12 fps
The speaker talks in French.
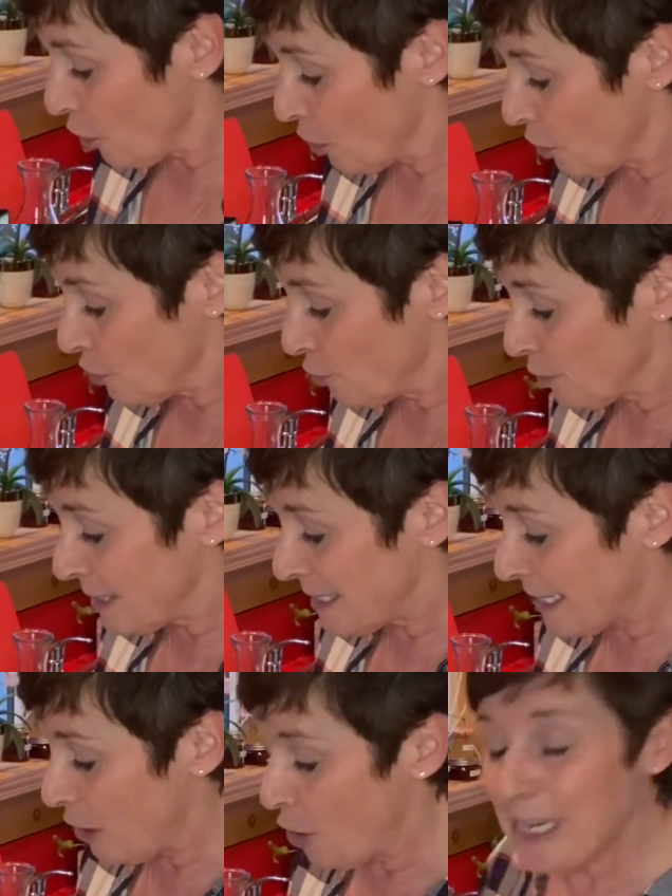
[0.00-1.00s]
je vous
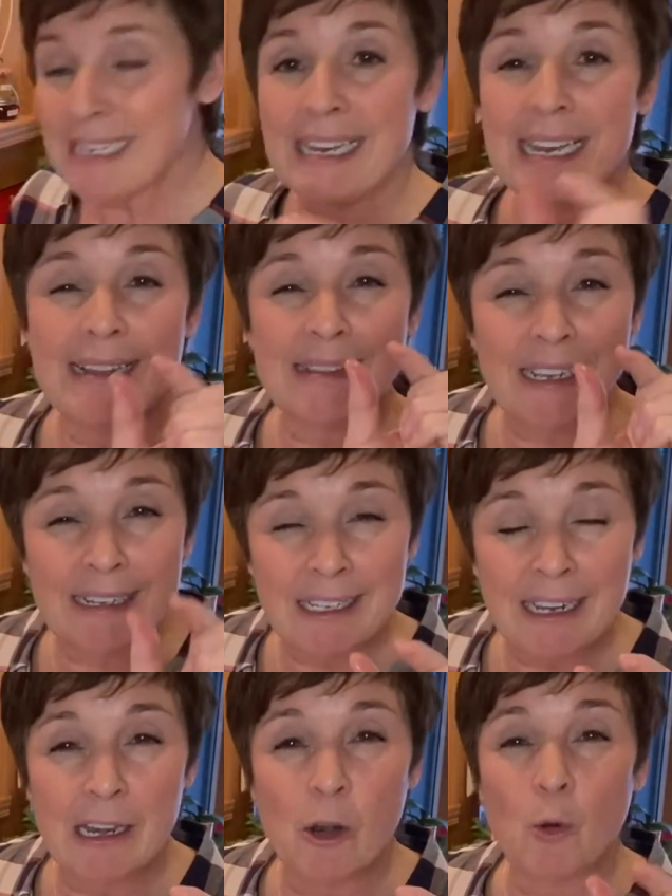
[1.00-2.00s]
disais, le riz est très,
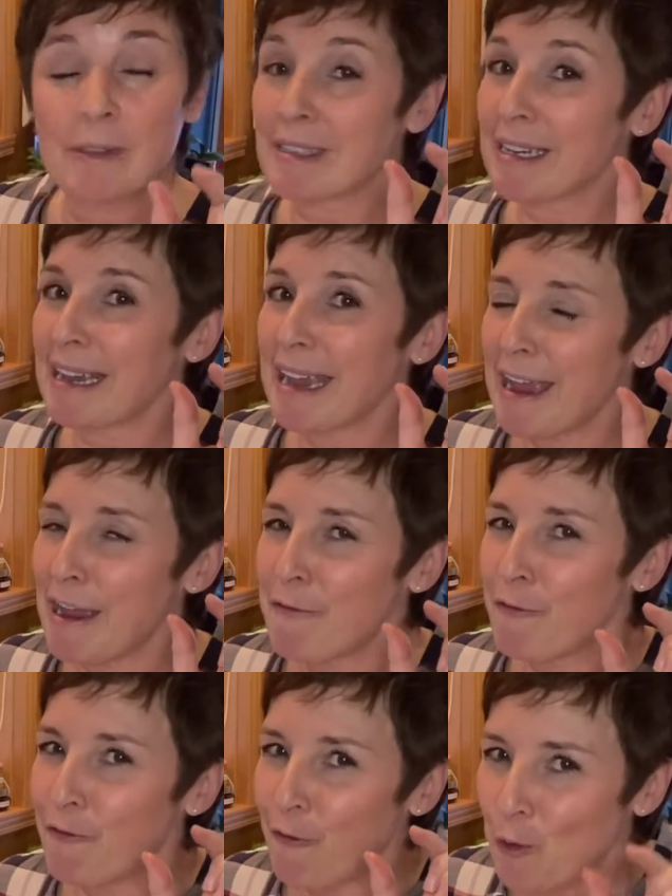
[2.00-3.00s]
très long, très
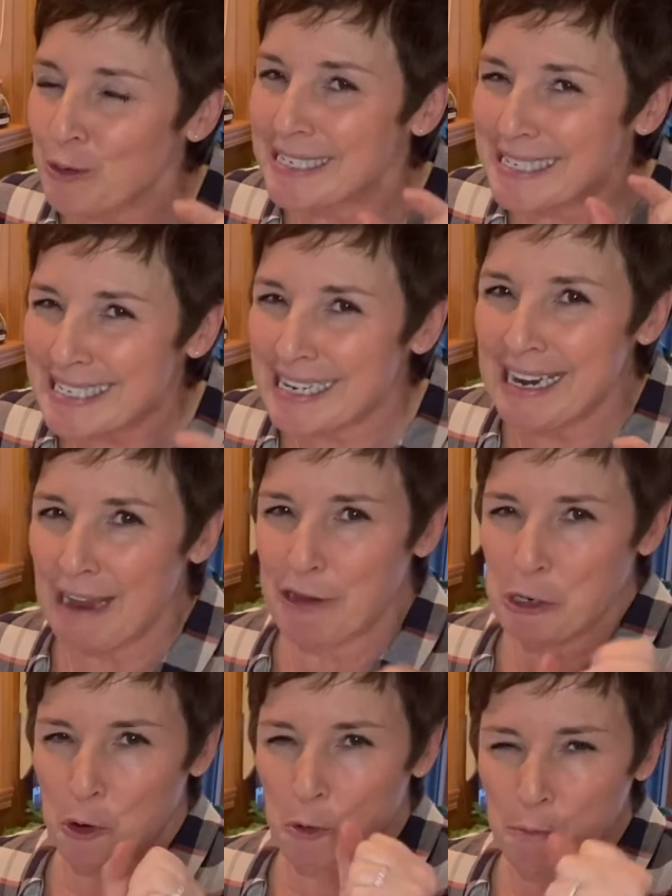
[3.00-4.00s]
foncé
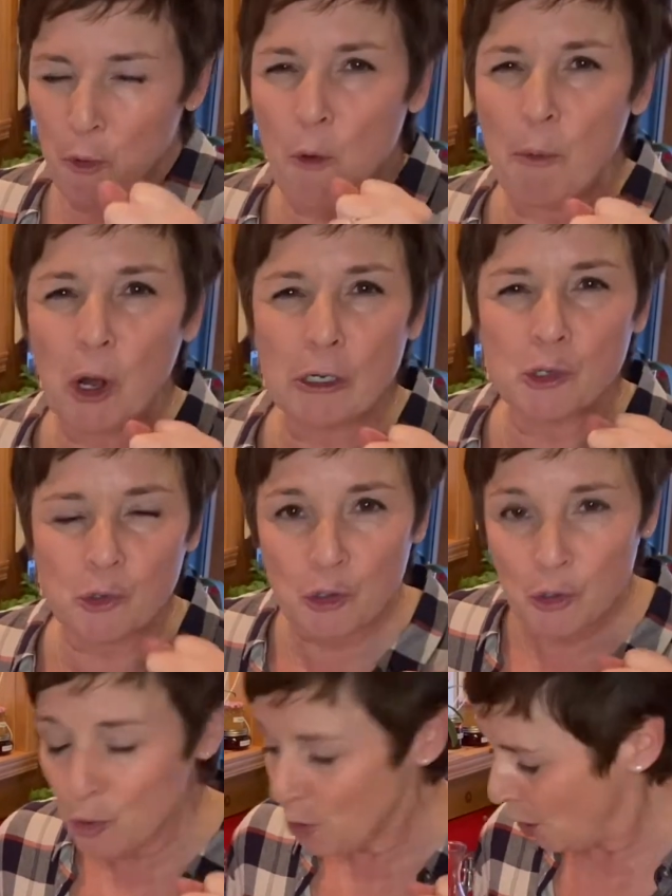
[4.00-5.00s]
avec un beau brun
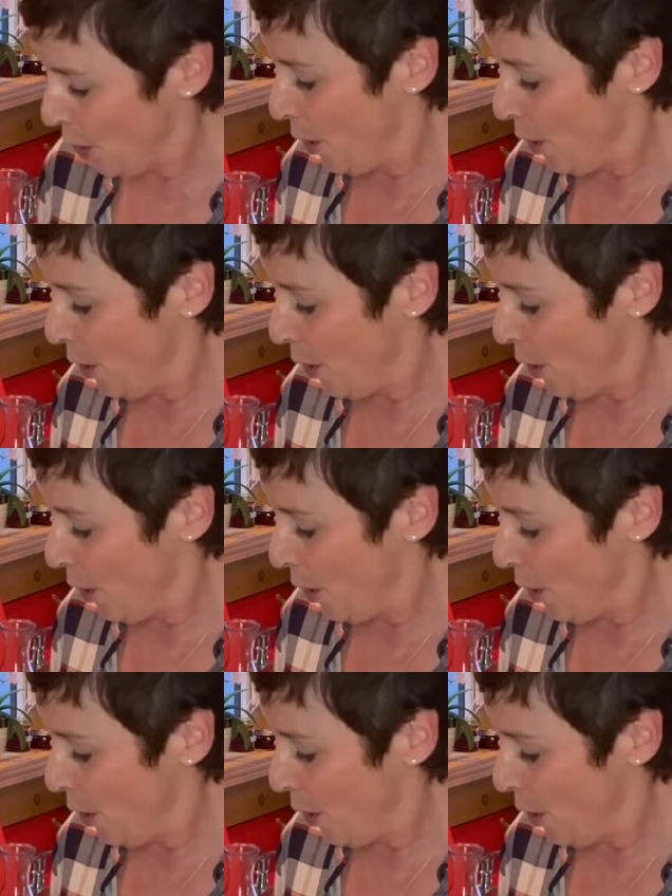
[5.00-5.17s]
soutenu,